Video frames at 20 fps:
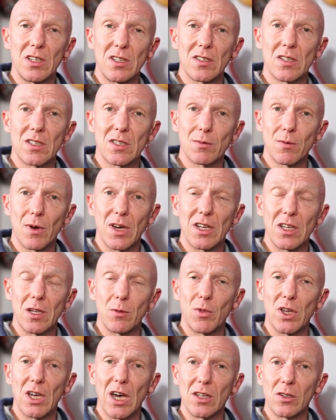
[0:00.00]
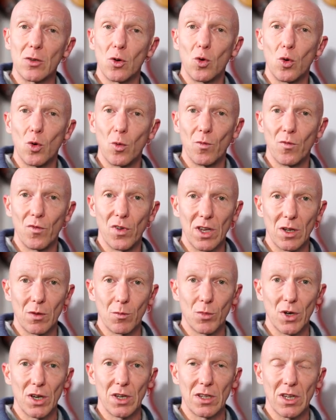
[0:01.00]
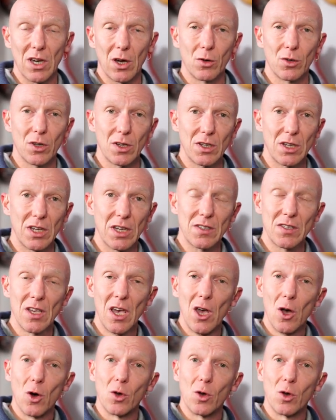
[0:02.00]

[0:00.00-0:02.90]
diese 2 dB angehoben werden bei 300 Hertz.